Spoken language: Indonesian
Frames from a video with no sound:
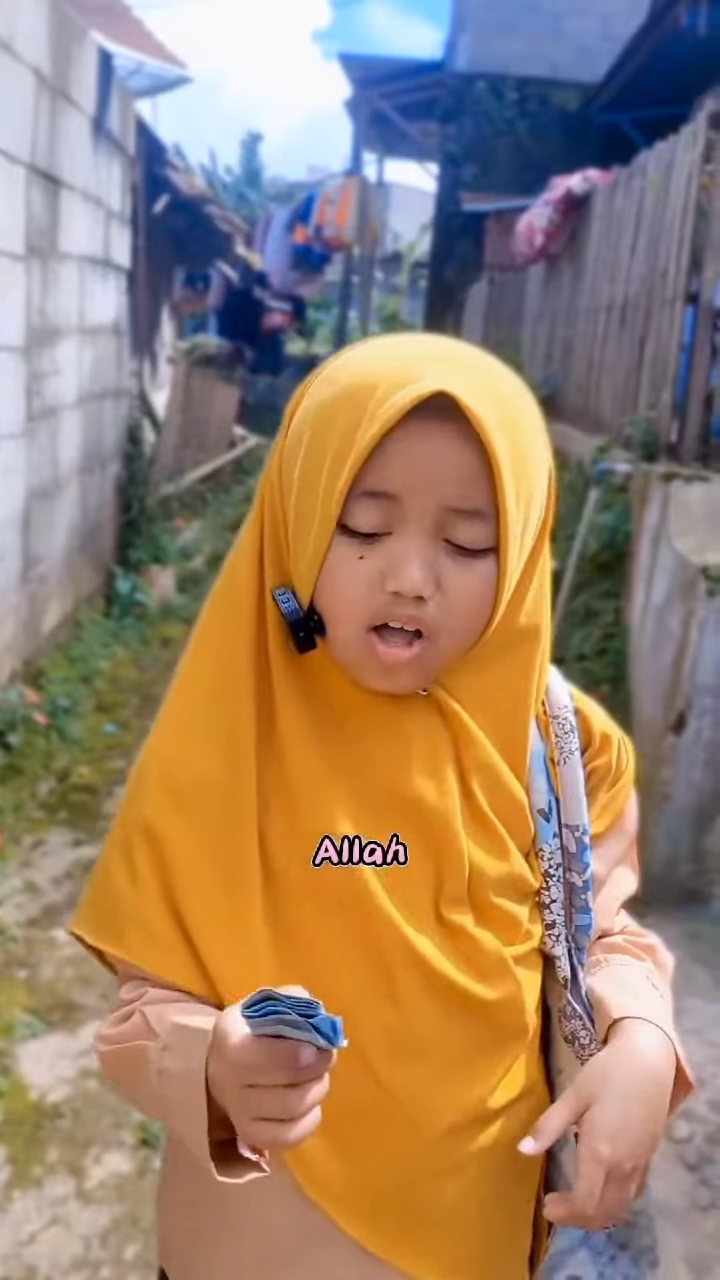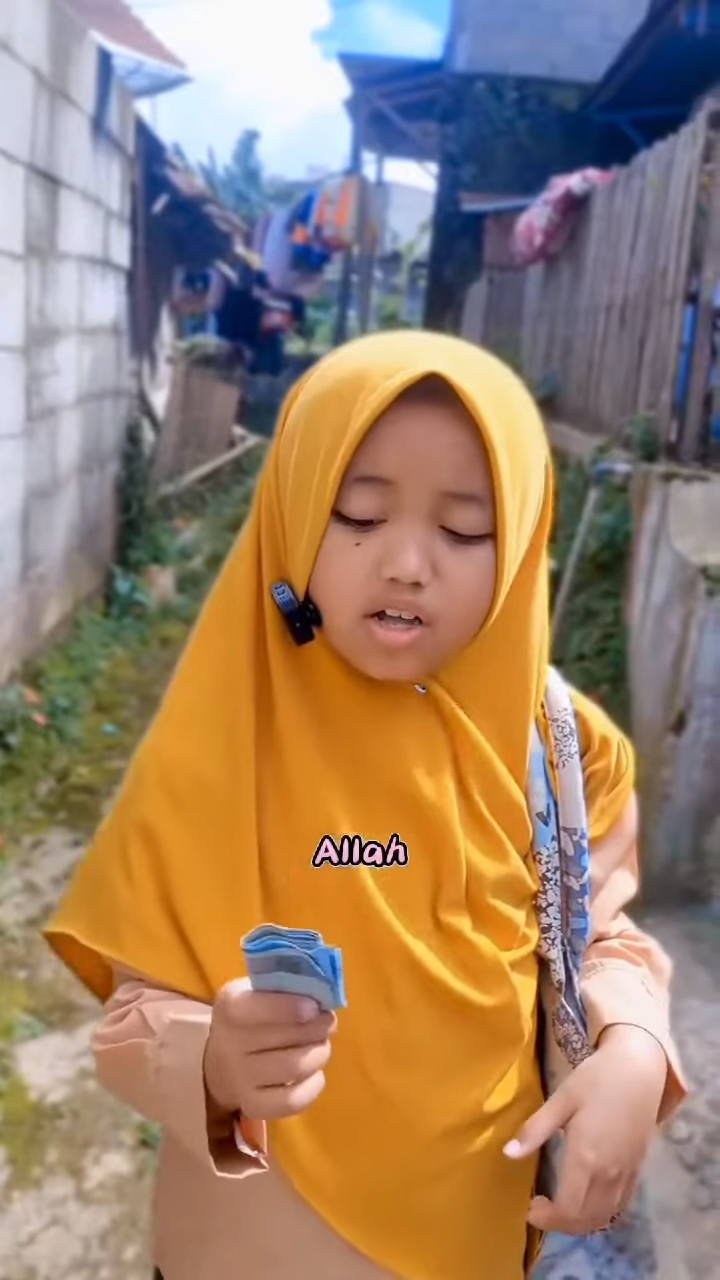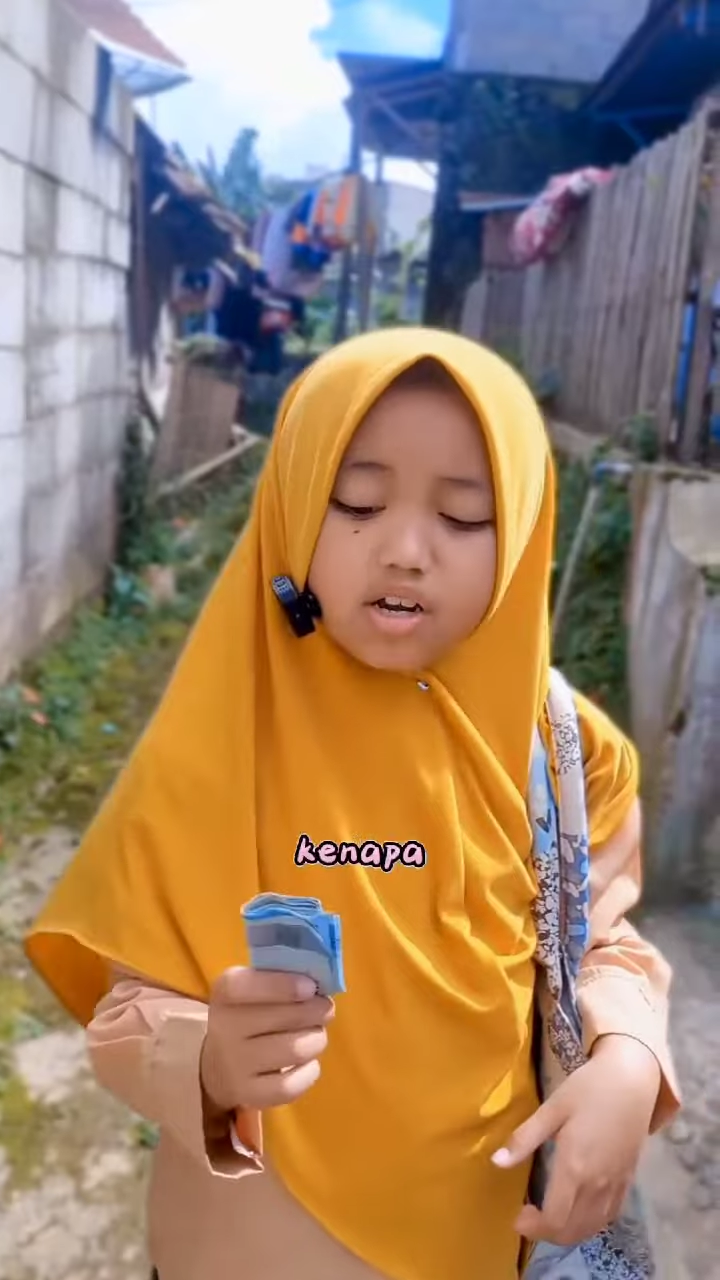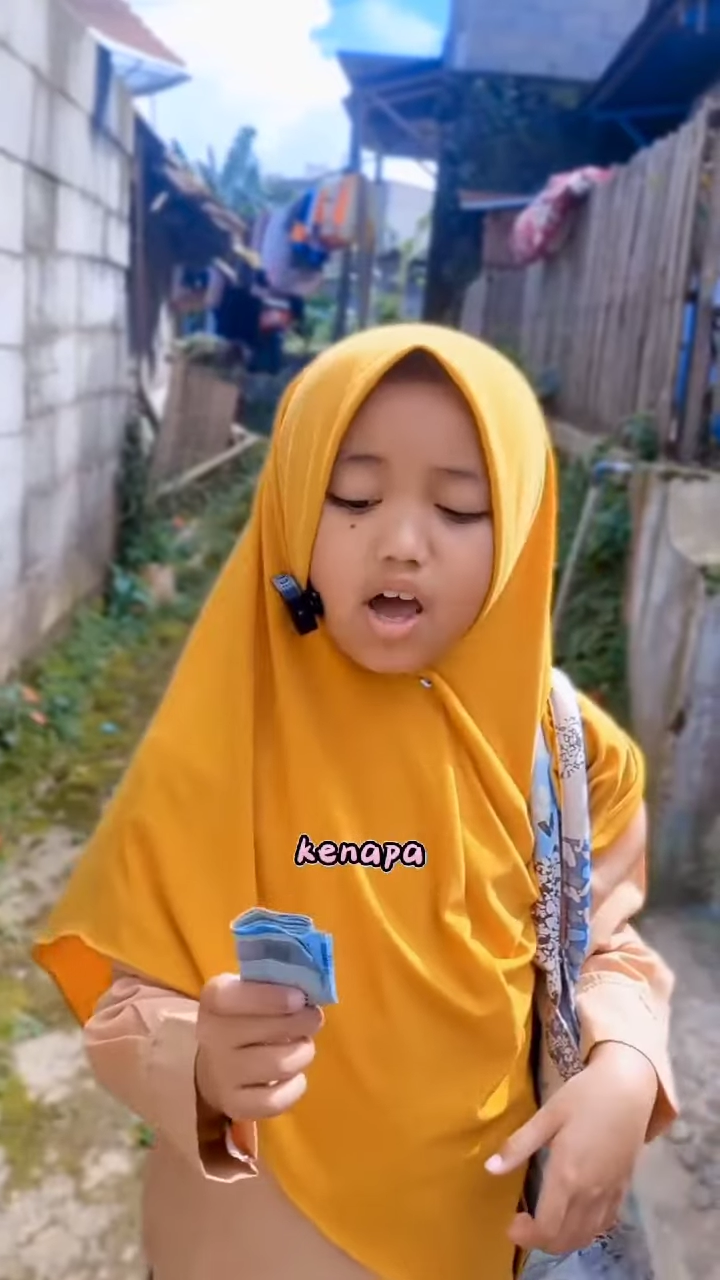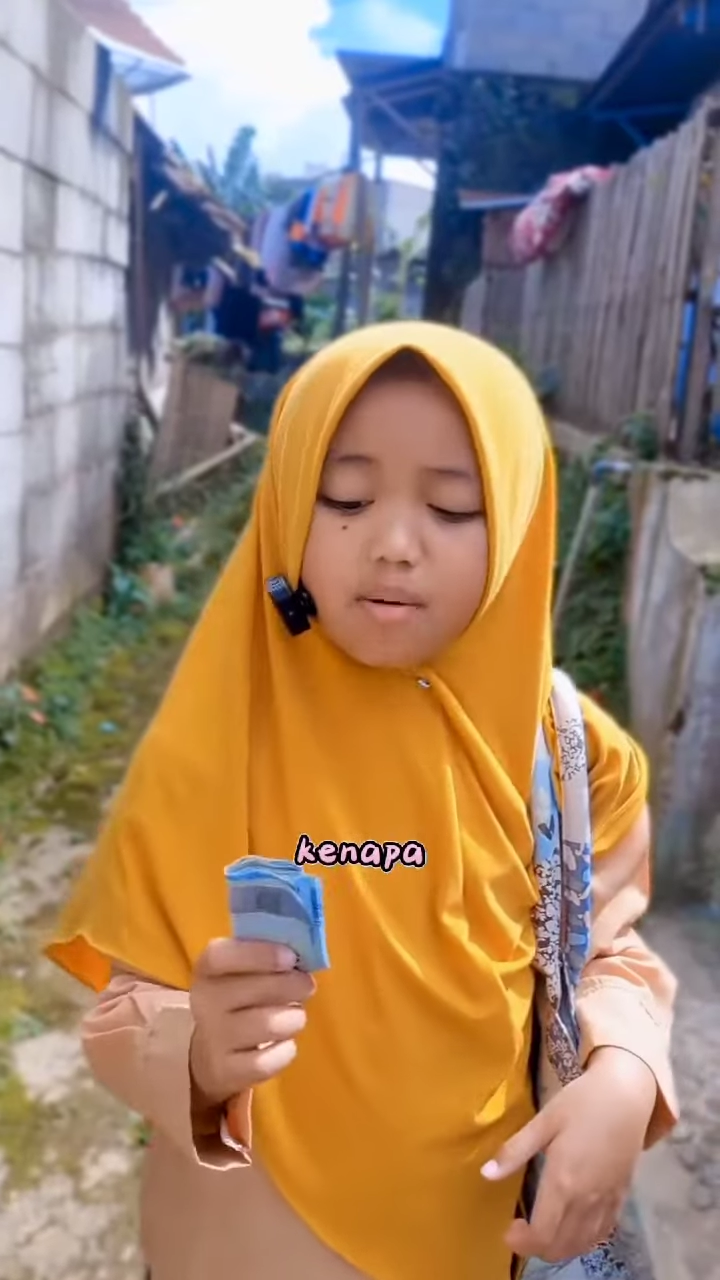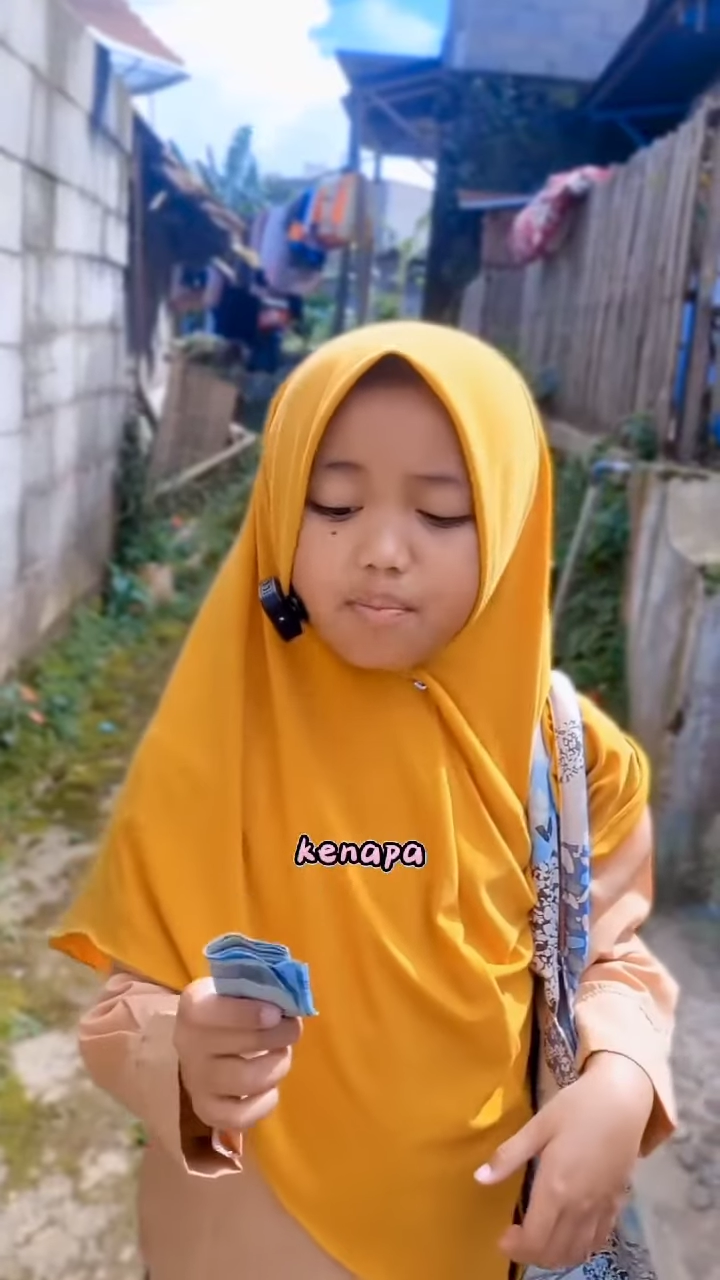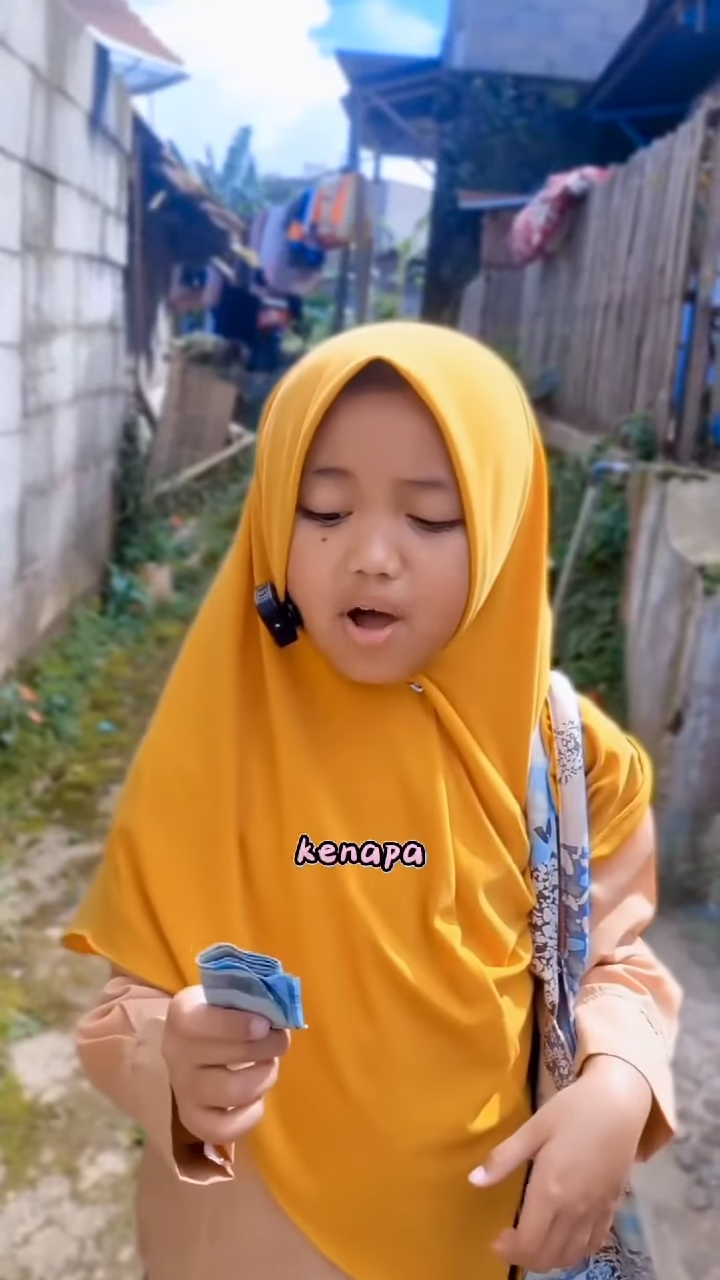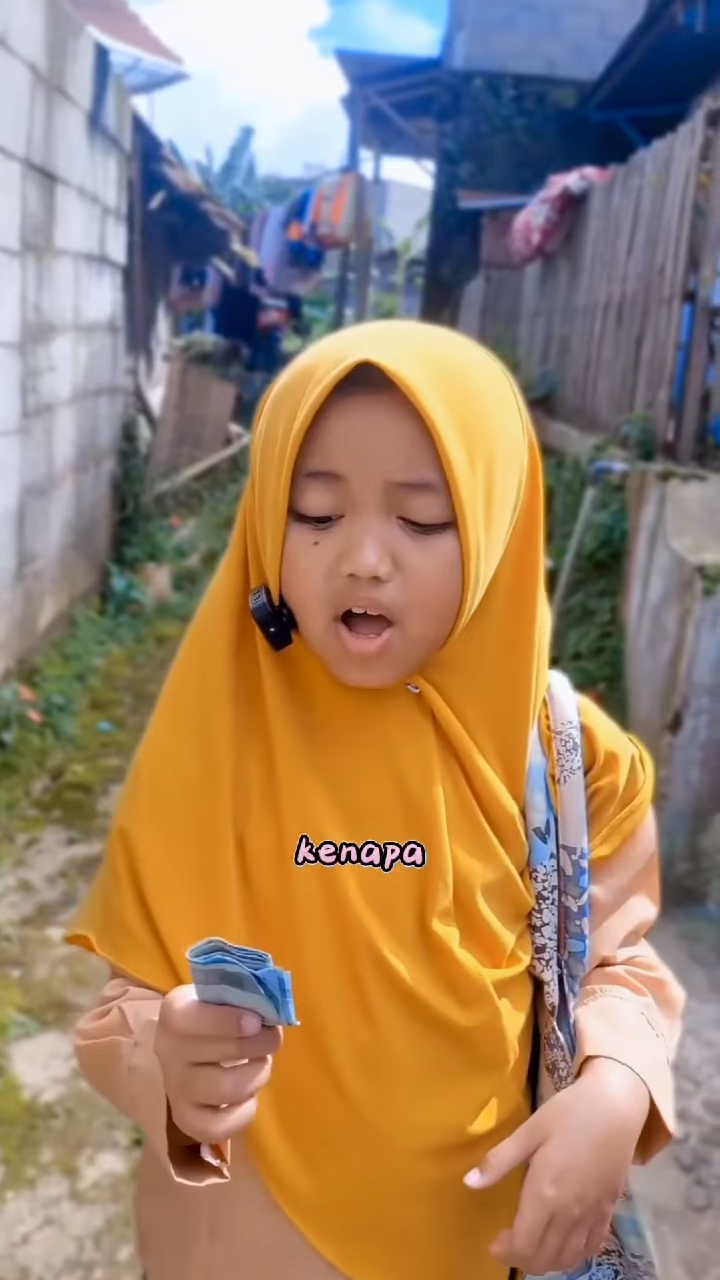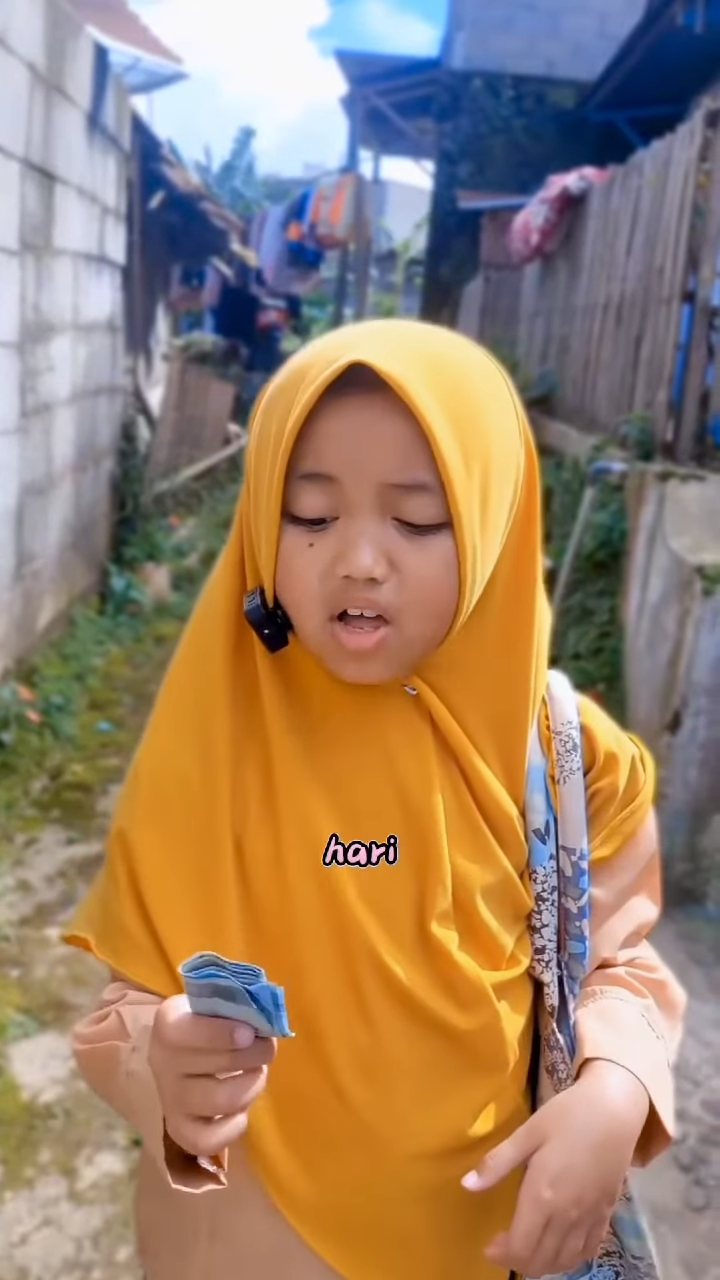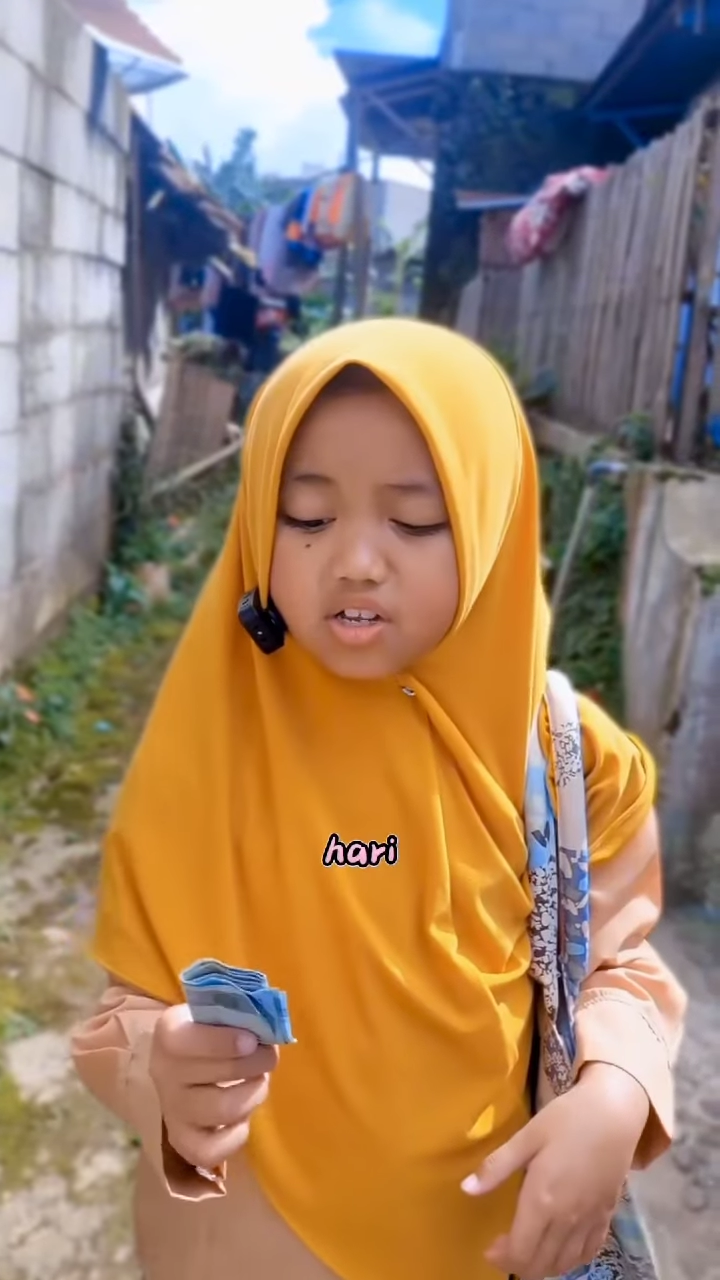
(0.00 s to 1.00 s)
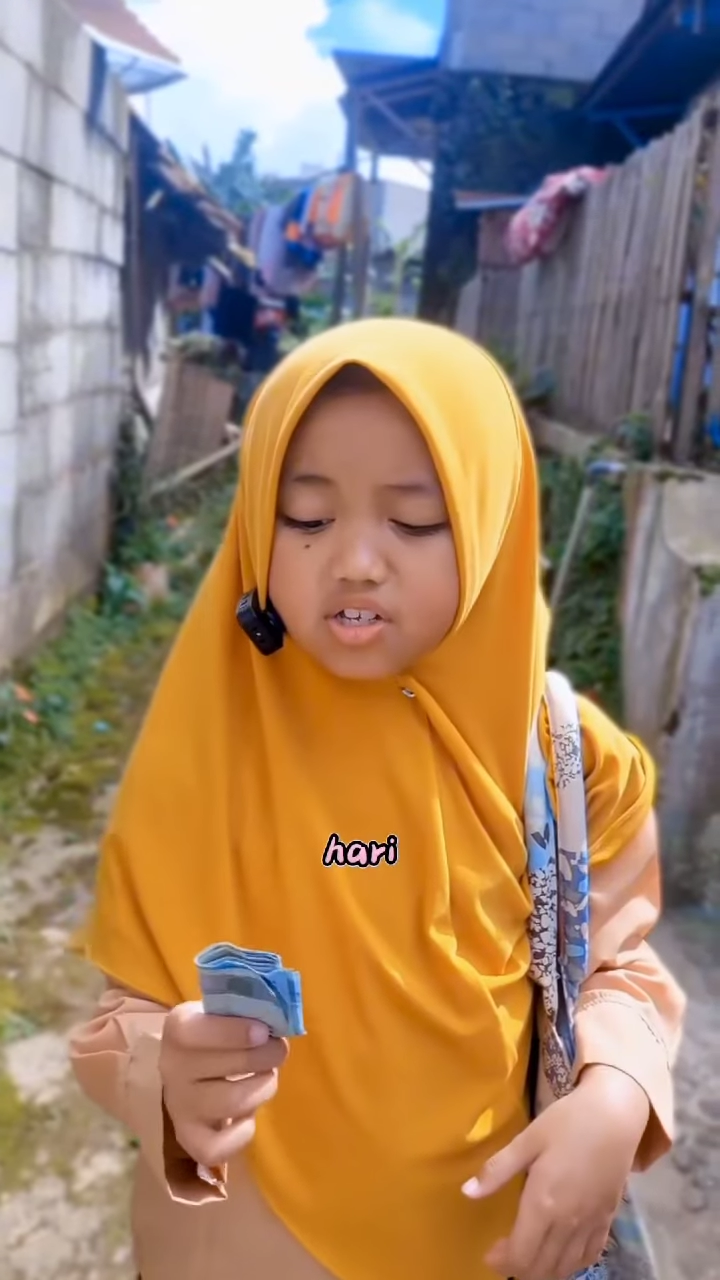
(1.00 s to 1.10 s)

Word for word: kenapa hari